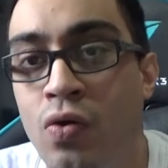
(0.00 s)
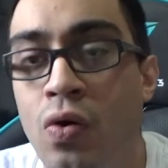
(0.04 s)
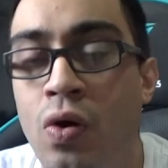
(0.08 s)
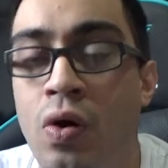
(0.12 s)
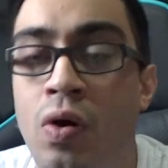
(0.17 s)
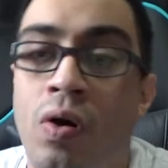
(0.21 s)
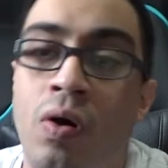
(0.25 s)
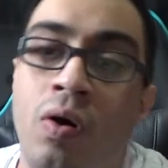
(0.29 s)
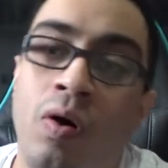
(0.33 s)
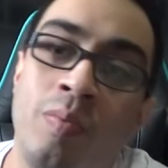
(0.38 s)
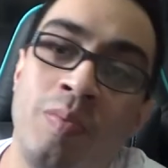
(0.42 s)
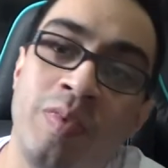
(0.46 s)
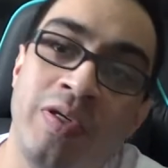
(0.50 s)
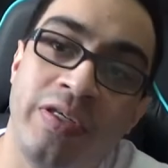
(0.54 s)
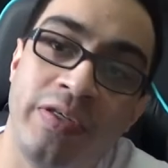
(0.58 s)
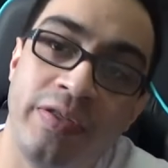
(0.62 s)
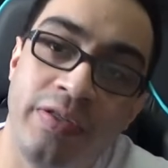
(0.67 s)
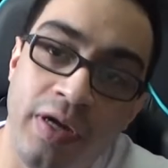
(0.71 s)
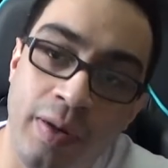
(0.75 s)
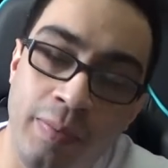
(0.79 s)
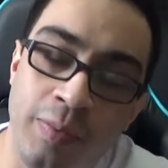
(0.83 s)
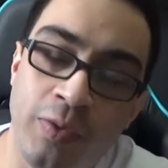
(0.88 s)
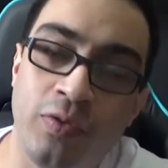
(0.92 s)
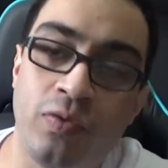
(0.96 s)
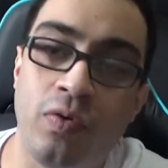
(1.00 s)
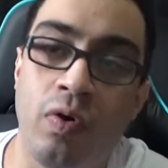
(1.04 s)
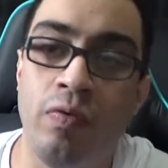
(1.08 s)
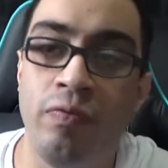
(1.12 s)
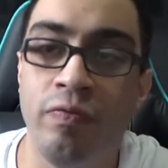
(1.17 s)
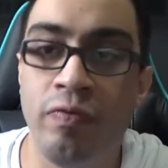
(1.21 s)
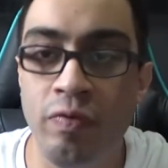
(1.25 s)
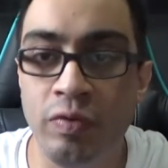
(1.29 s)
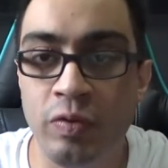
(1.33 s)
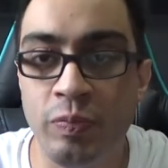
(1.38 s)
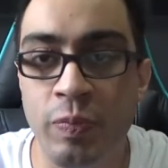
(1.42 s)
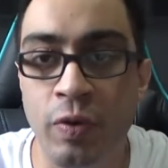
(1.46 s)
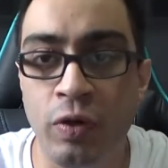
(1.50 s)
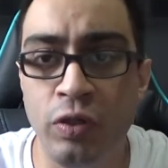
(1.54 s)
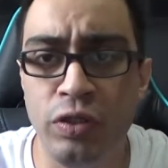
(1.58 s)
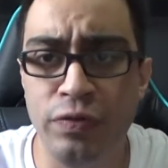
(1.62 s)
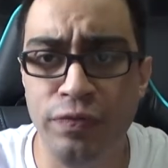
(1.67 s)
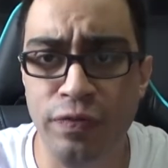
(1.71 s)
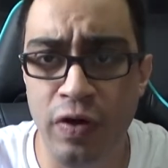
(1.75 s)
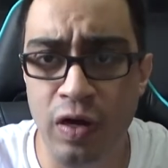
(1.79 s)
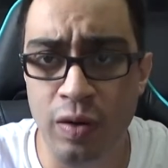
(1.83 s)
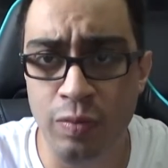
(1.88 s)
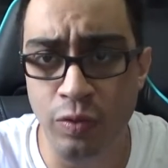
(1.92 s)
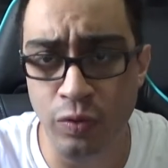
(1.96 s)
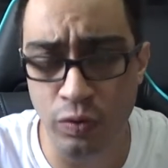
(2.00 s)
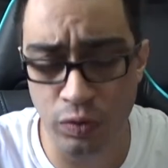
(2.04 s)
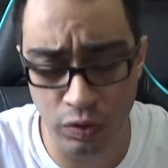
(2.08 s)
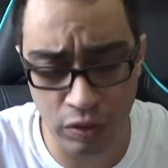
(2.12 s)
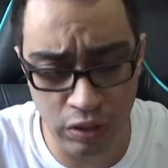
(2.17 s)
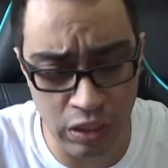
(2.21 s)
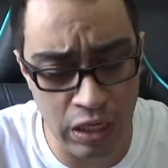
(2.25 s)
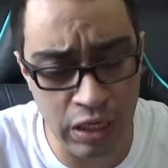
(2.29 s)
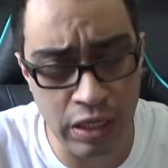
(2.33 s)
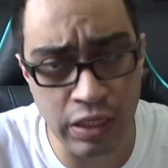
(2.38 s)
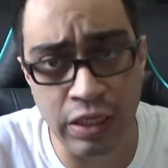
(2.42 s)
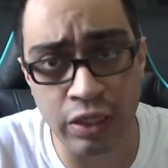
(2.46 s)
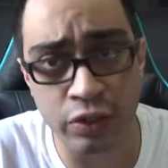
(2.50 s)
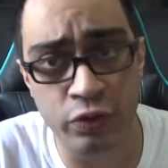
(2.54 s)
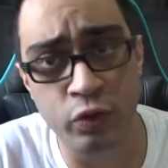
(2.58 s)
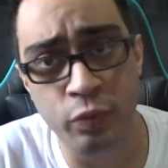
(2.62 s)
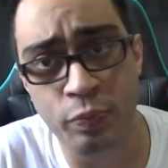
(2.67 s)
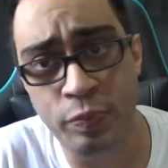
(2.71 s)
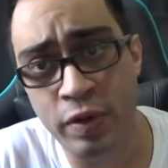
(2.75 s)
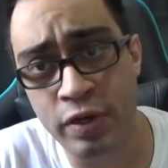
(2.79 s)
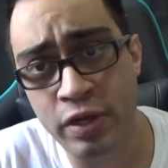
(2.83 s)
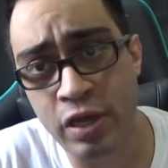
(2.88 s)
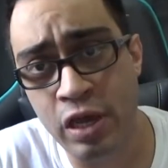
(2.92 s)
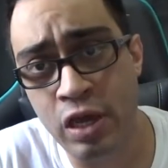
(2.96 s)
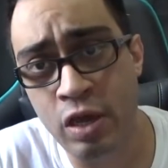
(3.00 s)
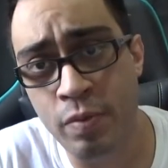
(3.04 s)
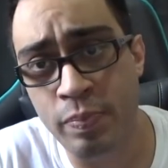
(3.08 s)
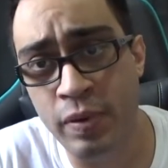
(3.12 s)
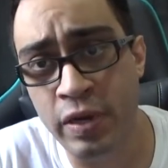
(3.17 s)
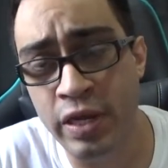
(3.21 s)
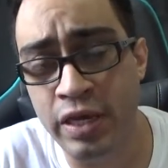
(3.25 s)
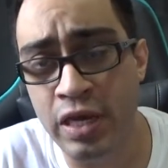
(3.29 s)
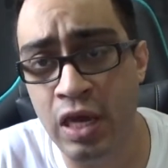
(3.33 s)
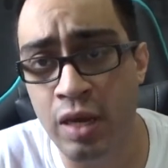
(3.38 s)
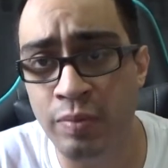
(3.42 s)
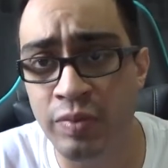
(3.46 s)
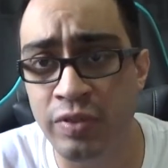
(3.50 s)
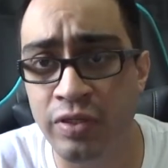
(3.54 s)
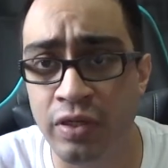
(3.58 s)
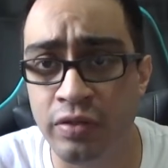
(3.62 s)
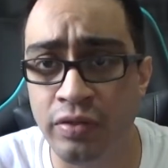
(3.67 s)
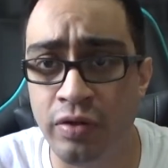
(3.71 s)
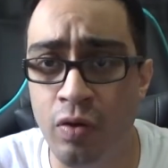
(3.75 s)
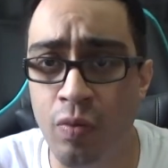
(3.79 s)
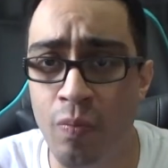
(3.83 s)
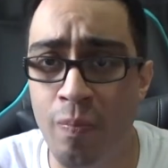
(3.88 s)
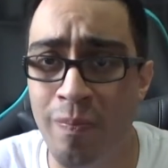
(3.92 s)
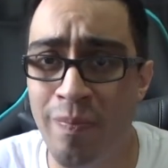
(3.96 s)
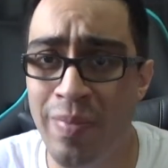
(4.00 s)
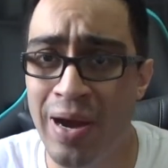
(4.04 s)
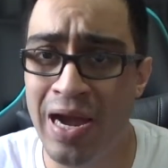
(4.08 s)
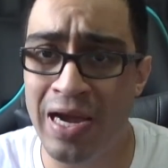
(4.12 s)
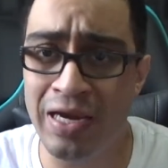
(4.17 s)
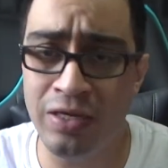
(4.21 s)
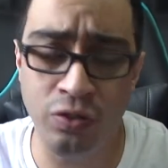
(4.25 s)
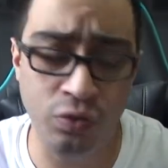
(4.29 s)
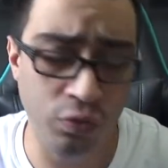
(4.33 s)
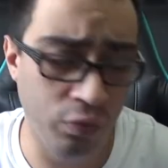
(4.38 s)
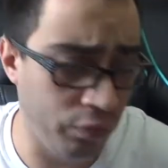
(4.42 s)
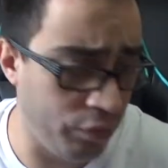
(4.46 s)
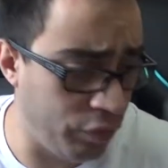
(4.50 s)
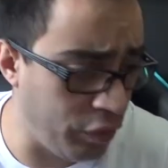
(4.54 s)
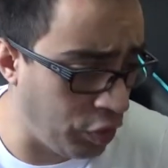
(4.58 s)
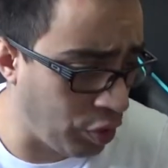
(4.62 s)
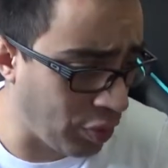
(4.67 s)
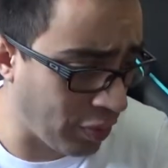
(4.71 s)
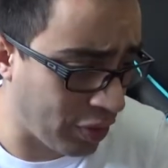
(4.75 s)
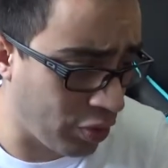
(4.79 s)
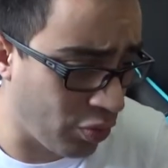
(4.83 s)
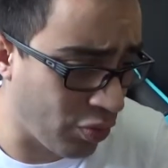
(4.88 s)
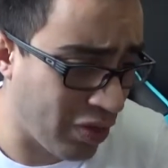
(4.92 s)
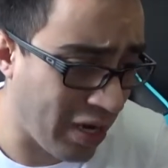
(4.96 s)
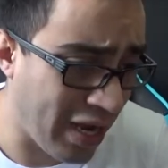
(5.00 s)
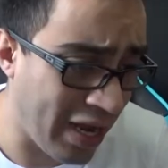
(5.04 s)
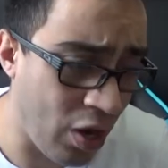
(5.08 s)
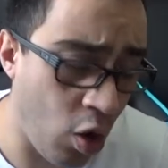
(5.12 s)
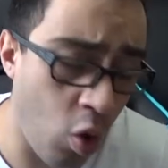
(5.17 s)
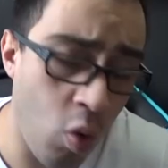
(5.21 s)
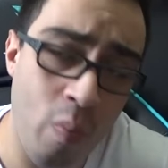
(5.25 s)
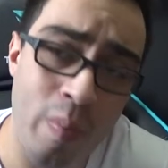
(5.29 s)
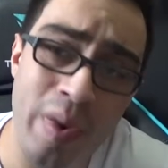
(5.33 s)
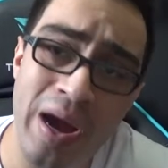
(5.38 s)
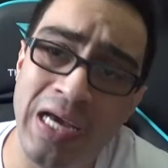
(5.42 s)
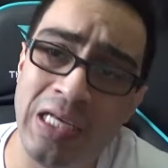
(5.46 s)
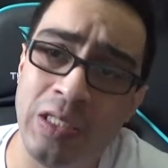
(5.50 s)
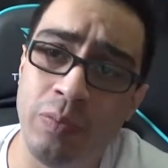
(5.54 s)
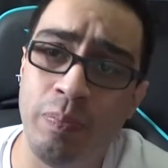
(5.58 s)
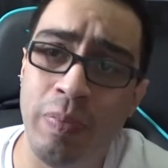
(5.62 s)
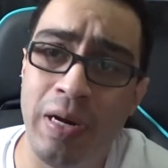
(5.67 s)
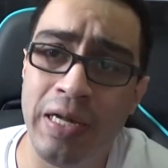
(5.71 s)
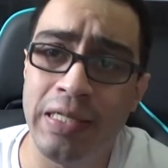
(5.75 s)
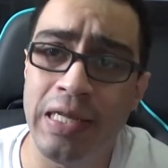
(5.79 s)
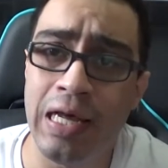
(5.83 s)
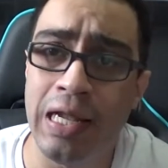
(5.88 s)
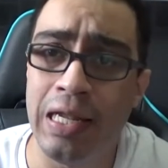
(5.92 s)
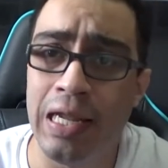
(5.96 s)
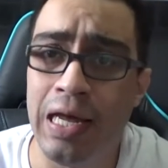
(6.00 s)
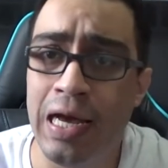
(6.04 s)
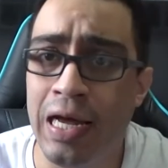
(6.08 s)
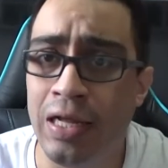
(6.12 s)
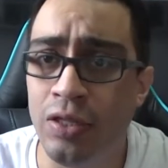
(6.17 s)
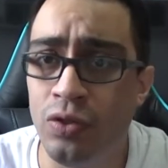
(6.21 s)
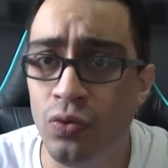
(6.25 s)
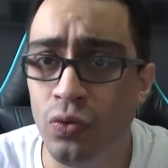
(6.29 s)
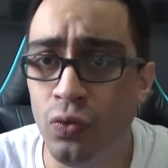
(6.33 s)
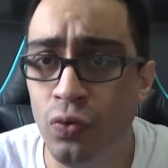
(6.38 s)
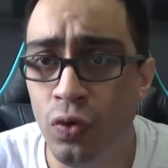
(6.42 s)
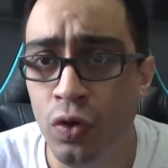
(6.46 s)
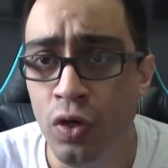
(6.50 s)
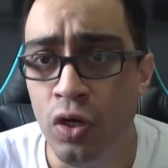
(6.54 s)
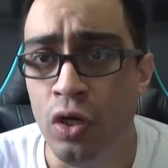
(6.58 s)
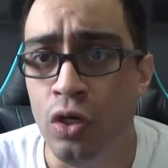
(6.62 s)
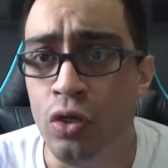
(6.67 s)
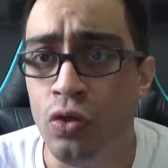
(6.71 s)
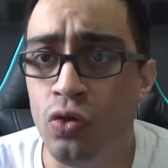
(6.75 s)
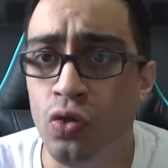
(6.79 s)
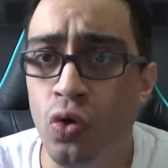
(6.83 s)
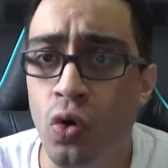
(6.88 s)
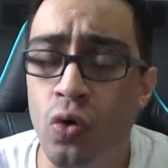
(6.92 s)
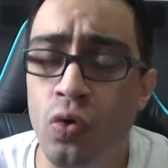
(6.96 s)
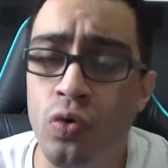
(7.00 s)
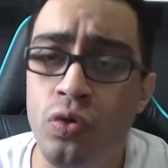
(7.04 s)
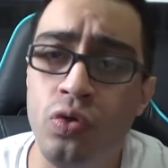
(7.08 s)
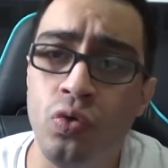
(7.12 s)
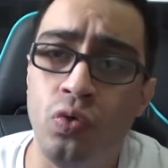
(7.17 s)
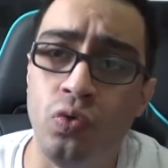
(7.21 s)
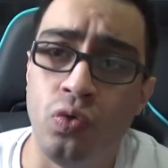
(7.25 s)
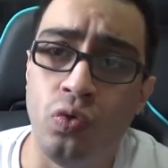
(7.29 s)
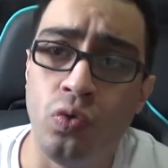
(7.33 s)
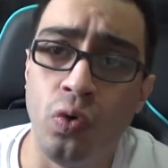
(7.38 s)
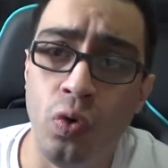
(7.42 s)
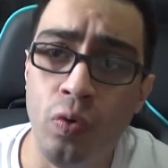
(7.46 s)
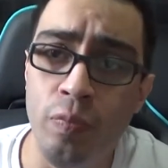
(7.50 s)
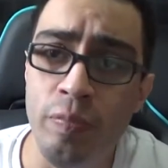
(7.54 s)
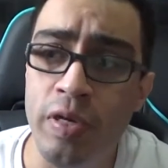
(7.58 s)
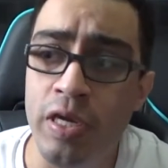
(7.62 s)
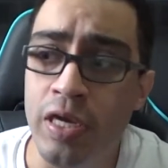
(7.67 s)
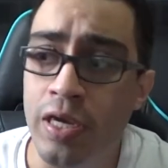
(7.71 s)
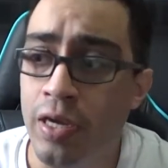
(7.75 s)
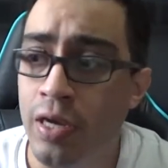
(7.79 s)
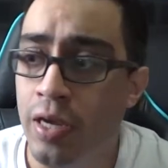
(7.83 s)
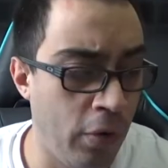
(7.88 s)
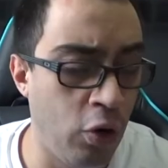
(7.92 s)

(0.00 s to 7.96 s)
Como estamos? Como vamos? Pra onde vamos? Geek da Super Geek Play Games trazendo mais um vídeo aqui no canal mais badalado do YouTube.